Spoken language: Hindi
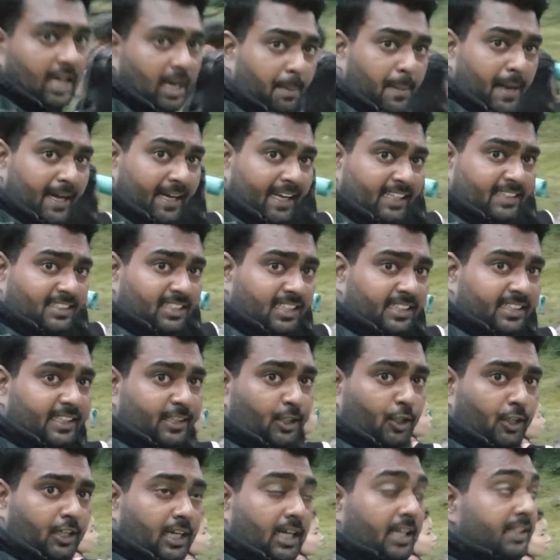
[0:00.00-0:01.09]
अब आगे चलते
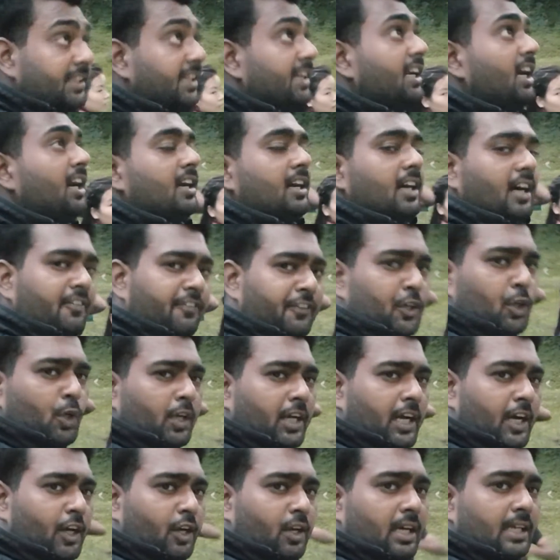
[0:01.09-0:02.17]
क्योंकि अंधेरा काफ़ी हो
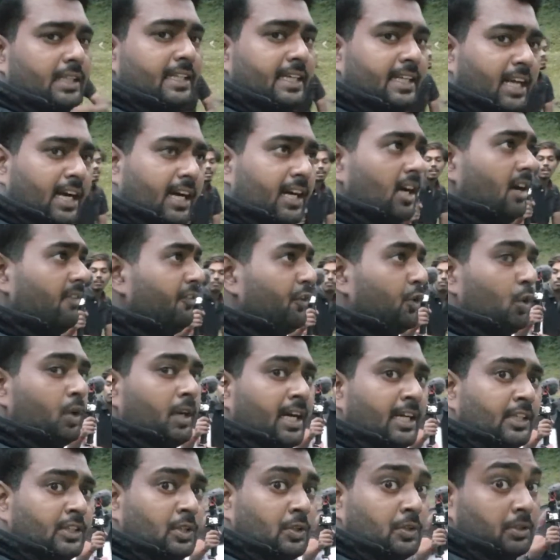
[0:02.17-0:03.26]
रहा है और अंधेरा काफ़ी हो रहा
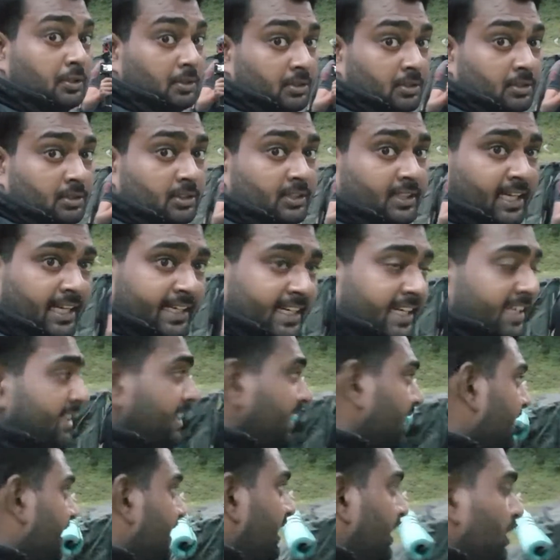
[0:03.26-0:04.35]
है तो डुट डुट करके डर लग